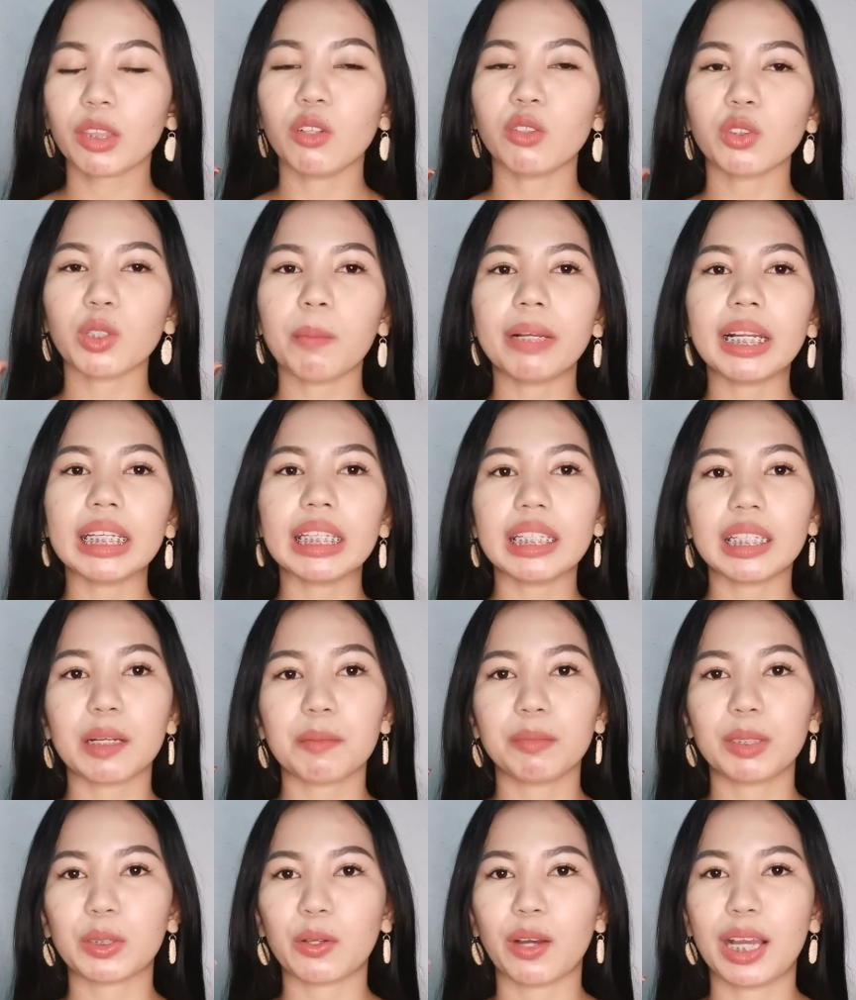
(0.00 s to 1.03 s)
Kung sobrang
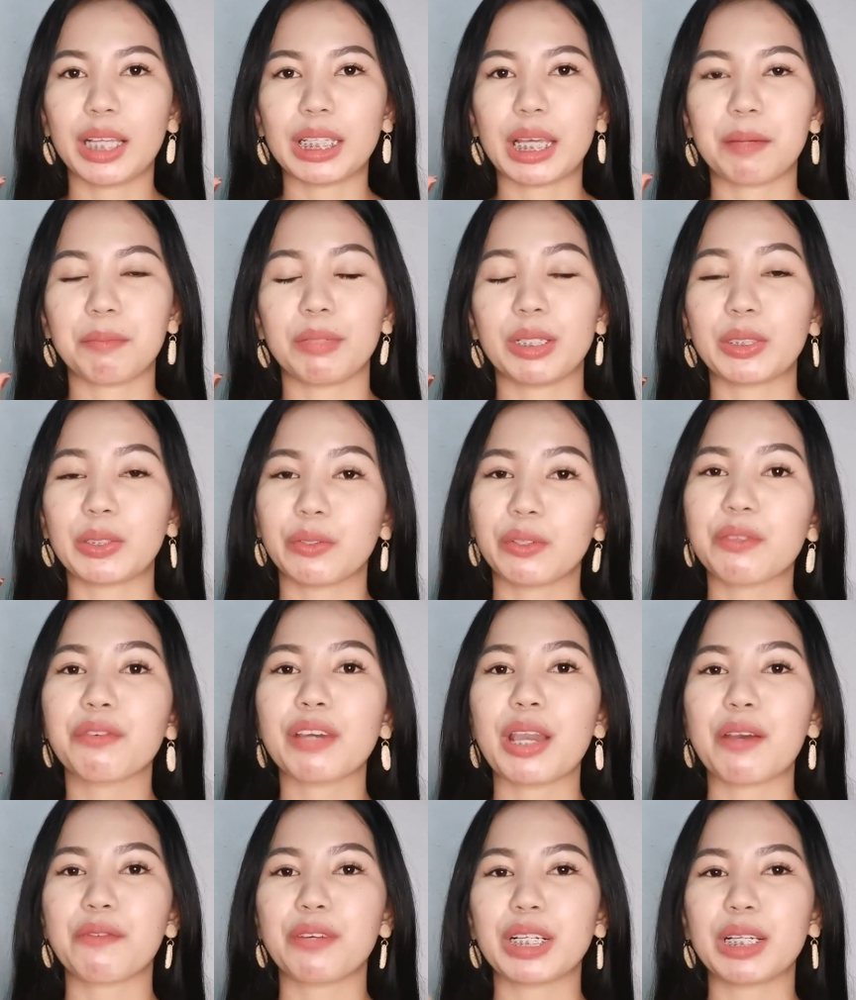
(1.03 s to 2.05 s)
hirap na itong hanapin. So
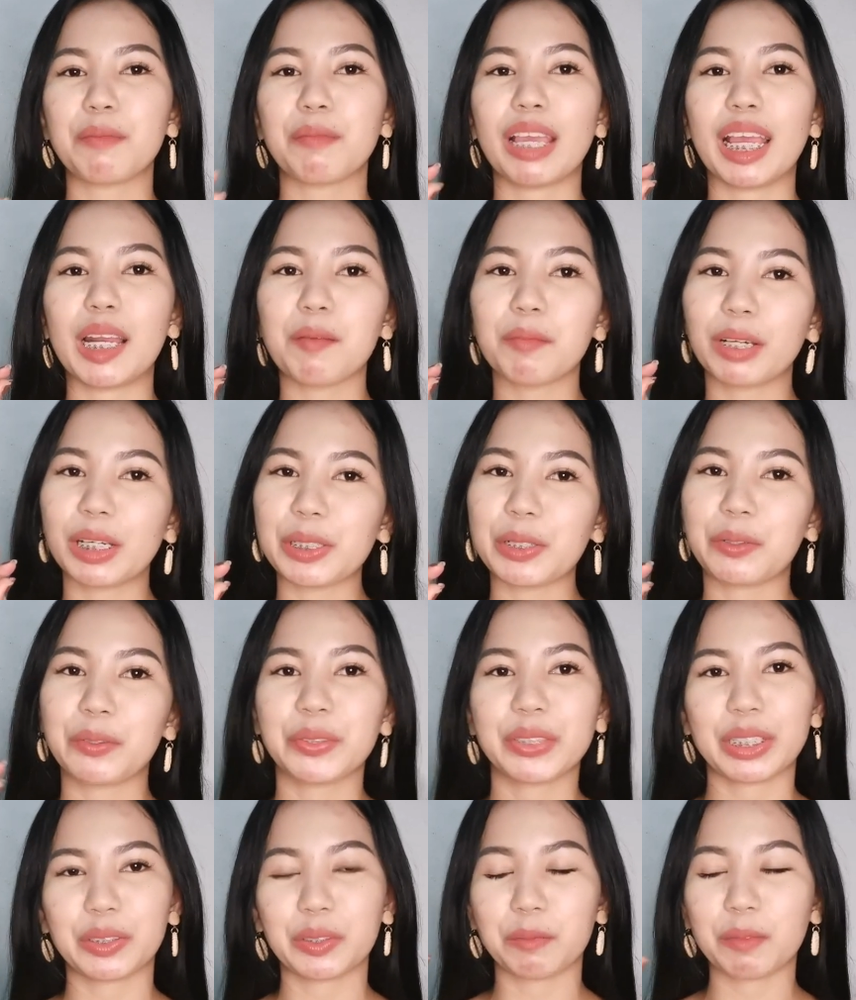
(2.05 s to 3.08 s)
if ever na may alam kayo
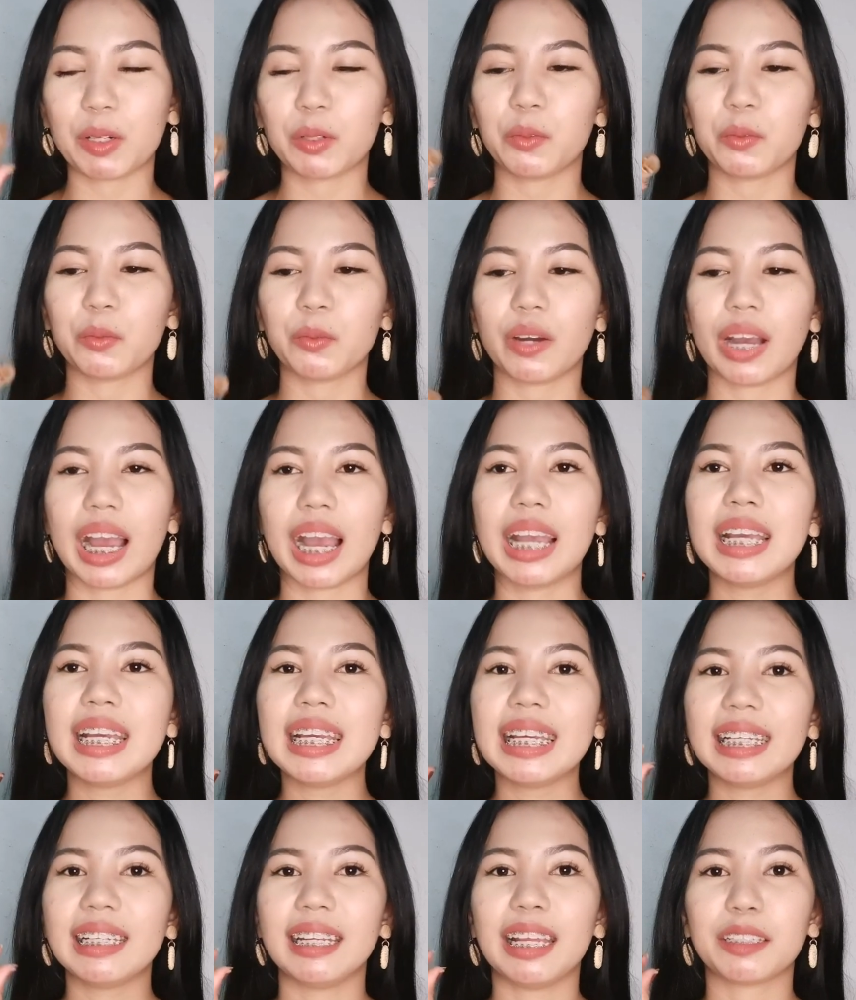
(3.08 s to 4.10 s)
kung saan ito makukuha,
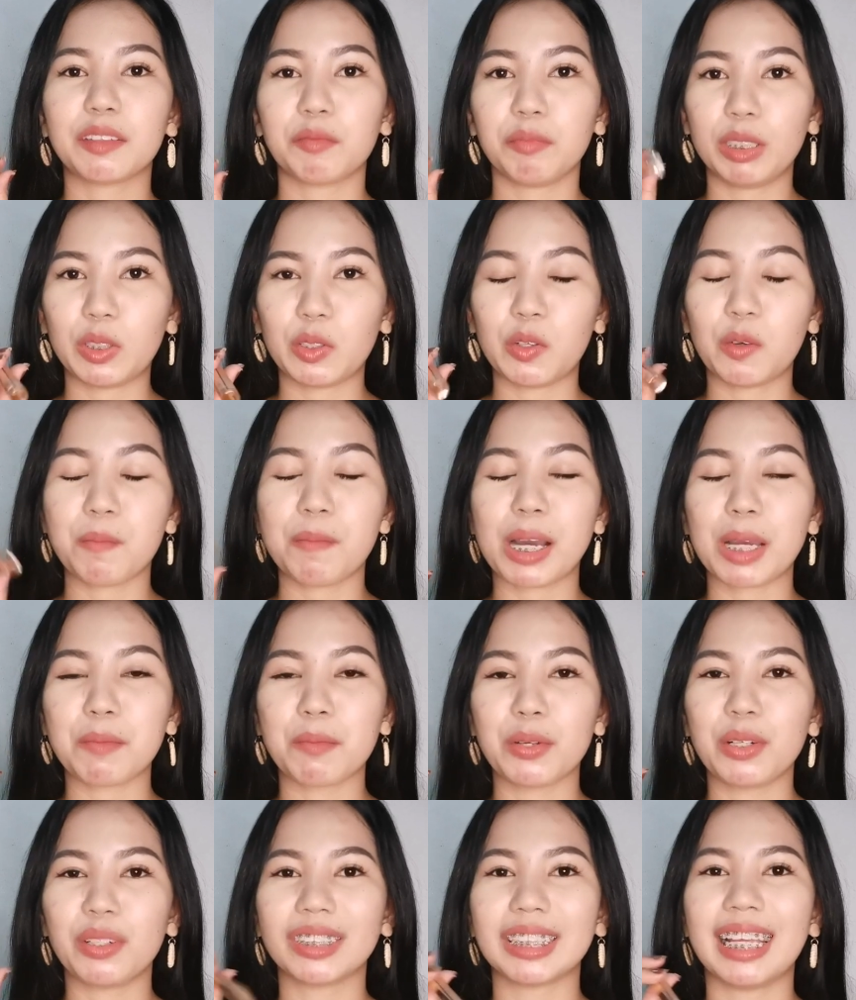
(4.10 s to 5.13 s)
let me know.
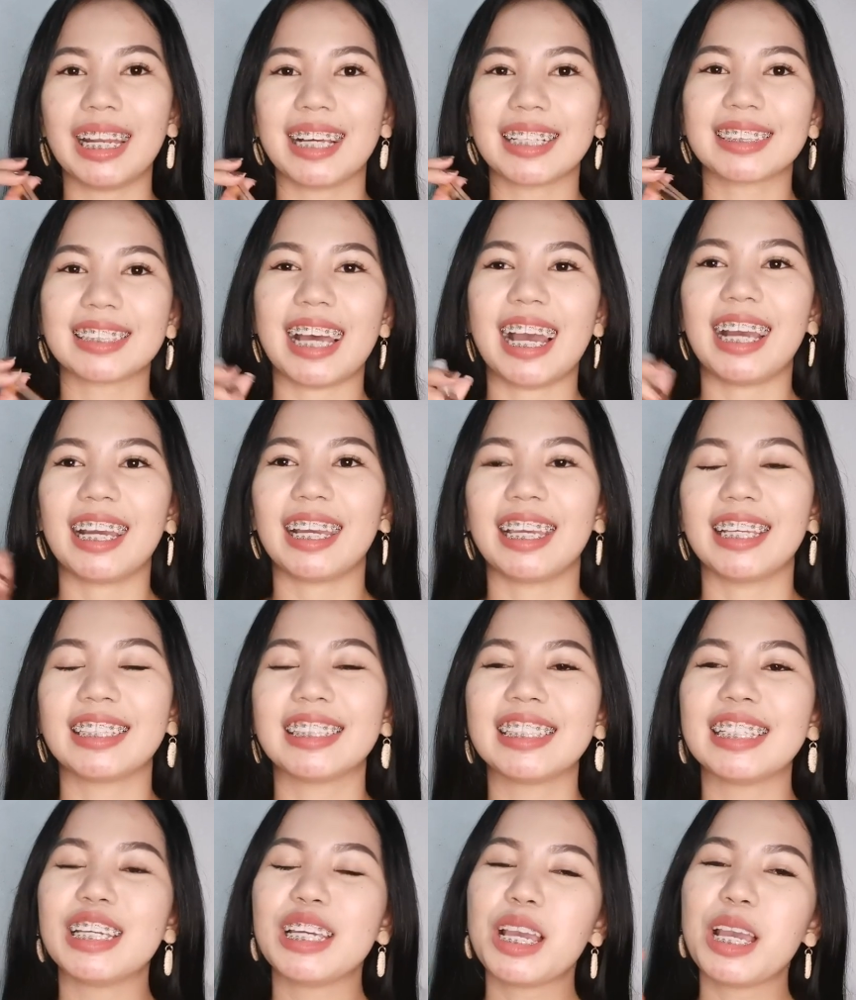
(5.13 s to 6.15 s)
Pakibulong na lang sa akin.